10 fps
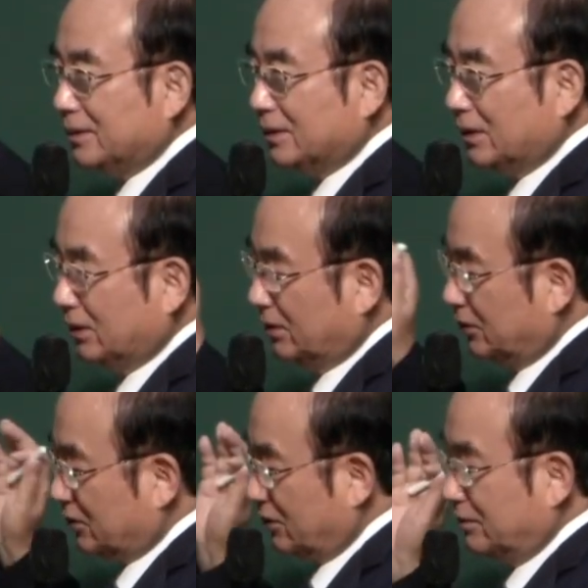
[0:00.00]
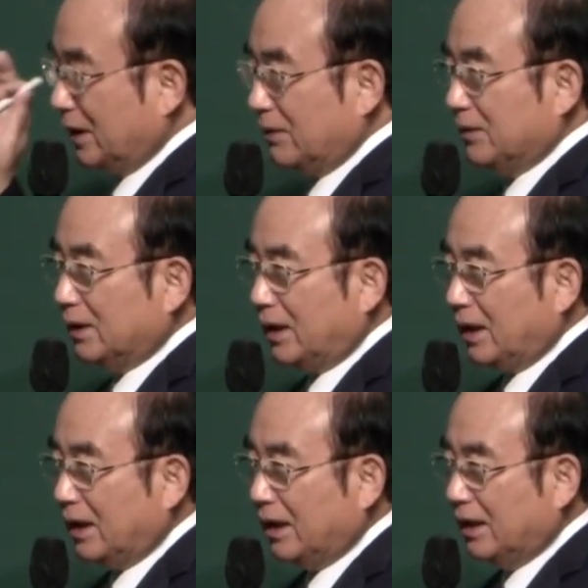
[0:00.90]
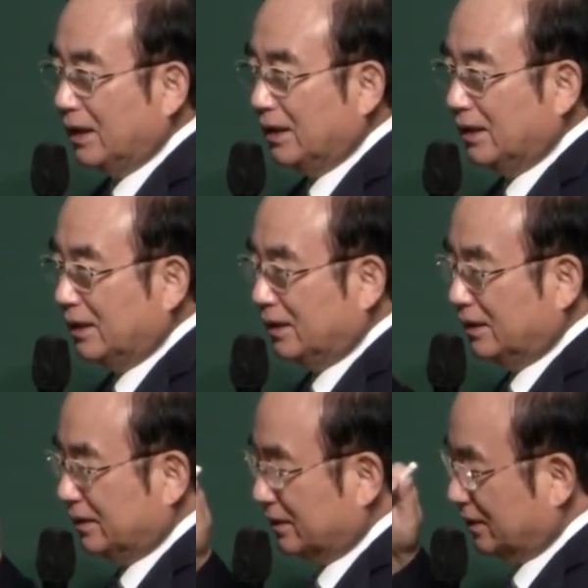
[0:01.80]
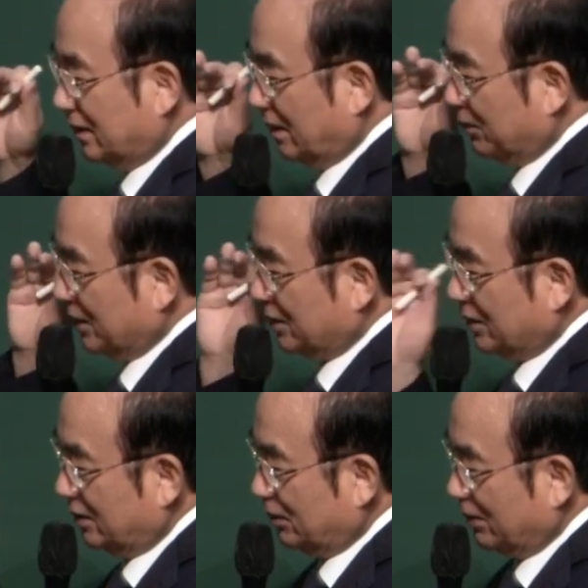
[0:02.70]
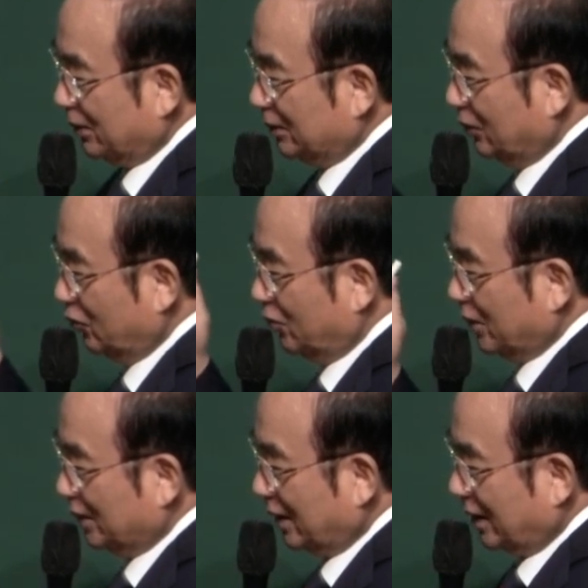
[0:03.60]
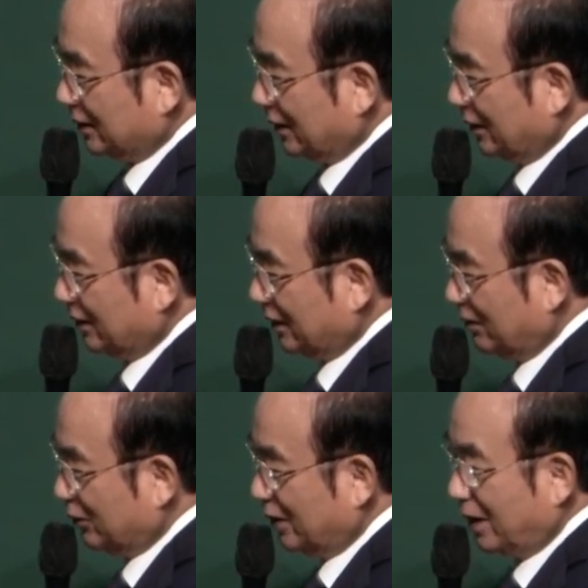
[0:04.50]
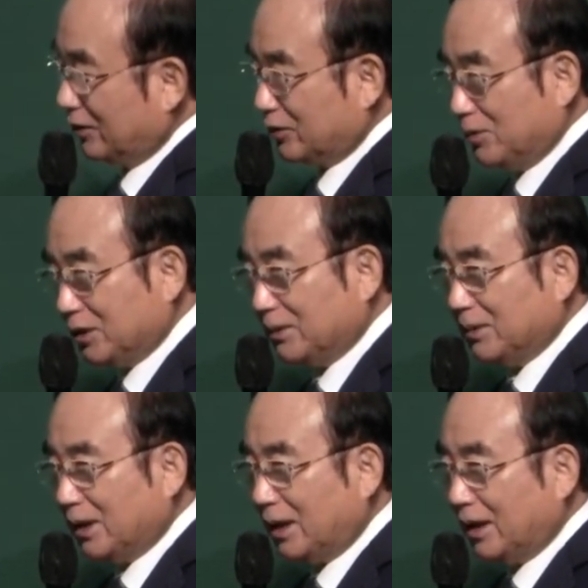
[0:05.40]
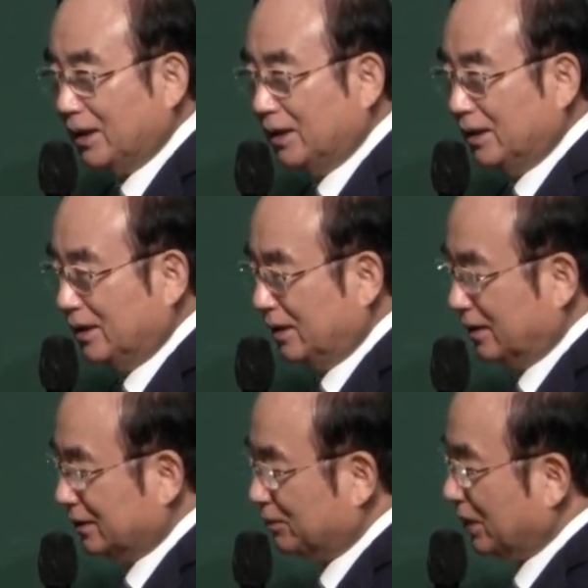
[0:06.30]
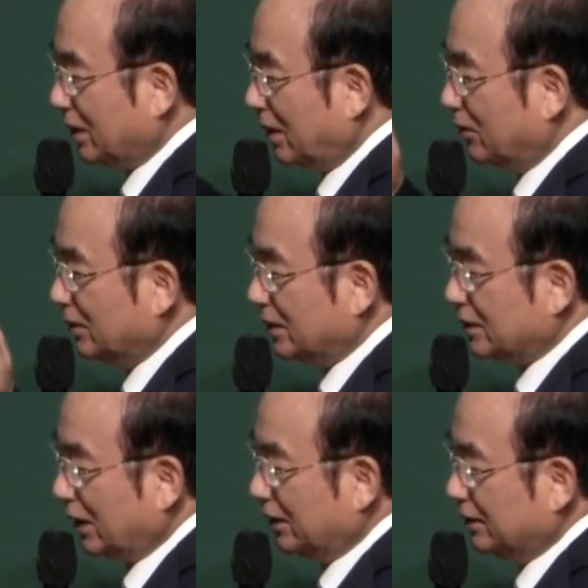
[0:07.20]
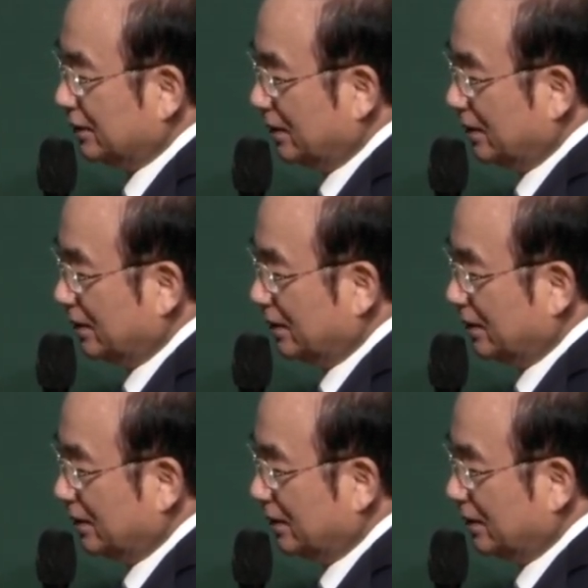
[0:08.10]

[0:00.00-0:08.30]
이거 무서운 말입니다. 이게 빛이 임하면 어두우면 다 사단은 다 물러갈 줄 믿습니다. 빛 가운데 사는